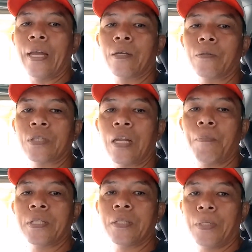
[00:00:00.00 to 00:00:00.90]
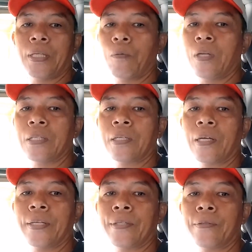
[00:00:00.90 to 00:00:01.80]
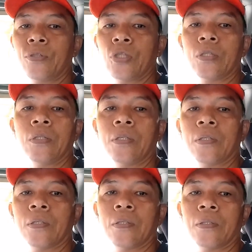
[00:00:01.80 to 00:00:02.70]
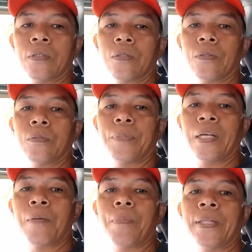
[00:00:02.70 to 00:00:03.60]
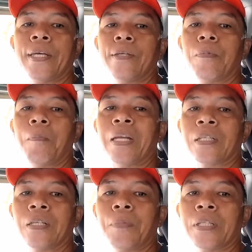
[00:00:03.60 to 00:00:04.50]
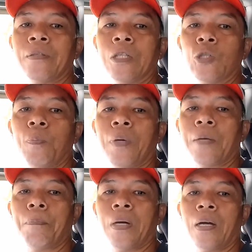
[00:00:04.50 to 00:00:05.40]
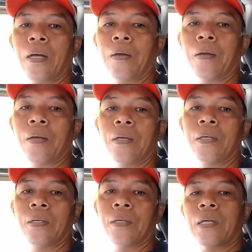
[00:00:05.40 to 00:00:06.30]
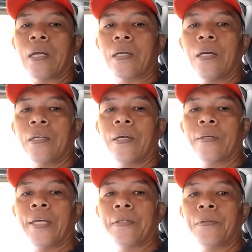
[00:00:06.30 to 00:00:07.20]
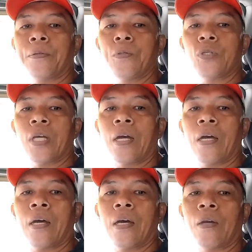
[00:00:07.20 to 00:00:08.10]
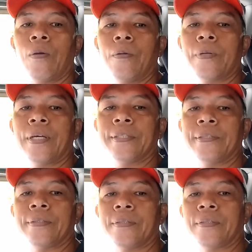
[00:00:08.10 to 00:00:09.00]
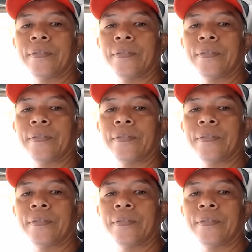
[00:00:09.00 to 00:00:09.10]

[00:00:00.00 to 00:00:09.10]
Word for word: and kung sa labas naman ay wala silang nitrogen so mahirapan tayo babalik na naman tayo dito para pag karga ng nitro sa gulong natin